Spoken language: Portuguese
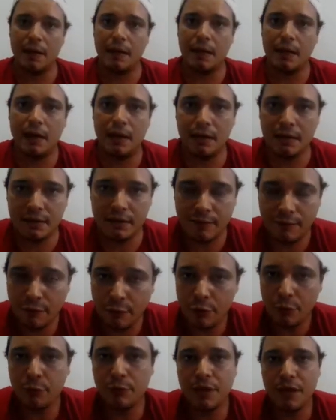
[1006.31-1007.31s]
Eles
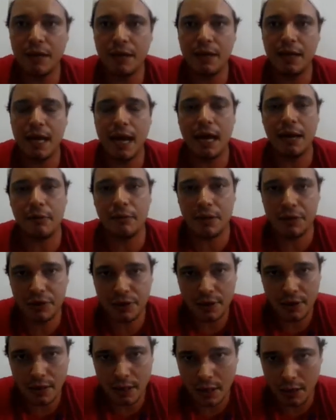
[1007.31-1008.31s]
foram que criaram as
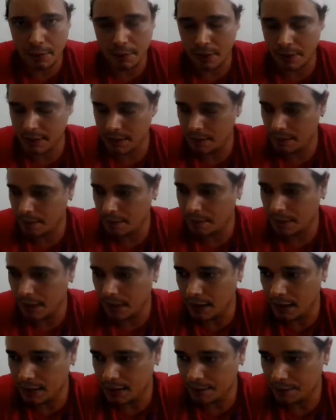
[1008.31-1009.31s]
chinampas,
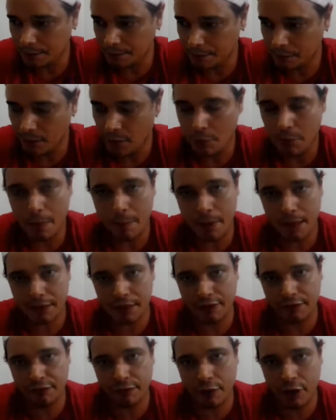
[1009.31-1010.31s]
beleza? Uma
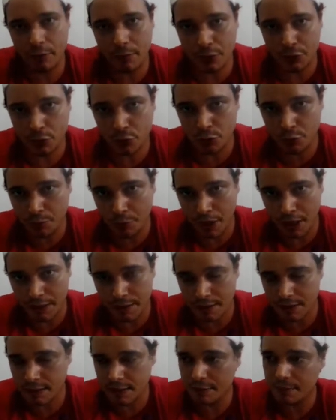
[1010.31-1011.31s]
plataforma
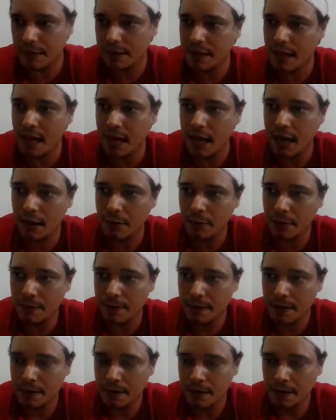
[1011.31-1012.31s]
suspensa em cima da água
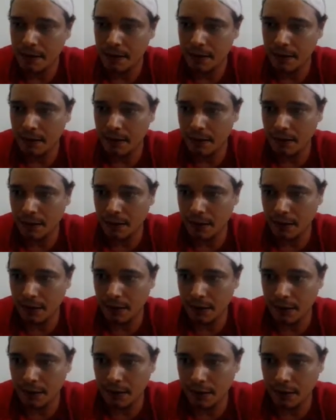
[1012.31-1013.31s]

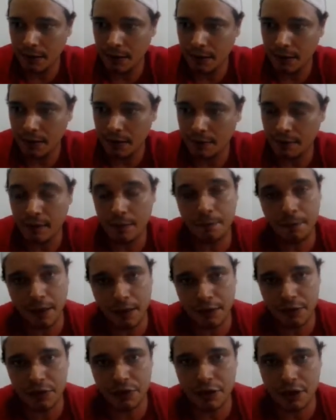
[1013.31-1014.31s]
e
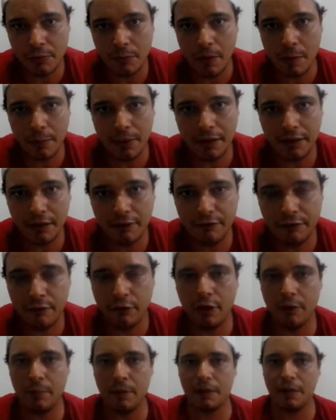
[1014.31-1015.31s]
também tinha uma
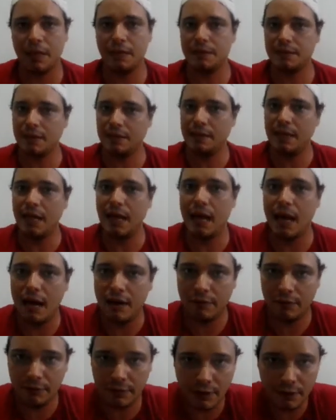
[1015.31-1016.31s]
plataforma que eles
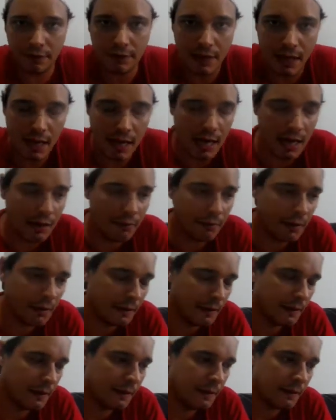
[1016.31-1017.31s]
enterravam dentro da água,
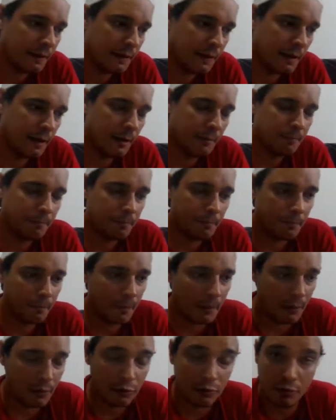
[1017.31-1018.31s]
tá?
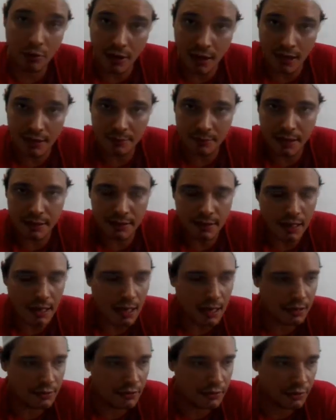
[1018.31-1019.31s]
Nos locais mais
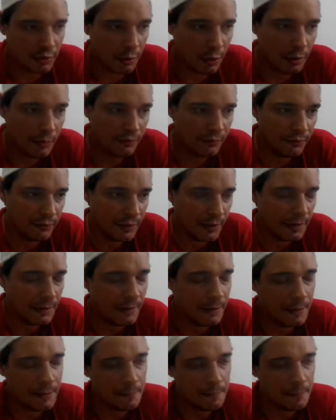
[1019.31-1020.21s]
rasos, óbvio, né?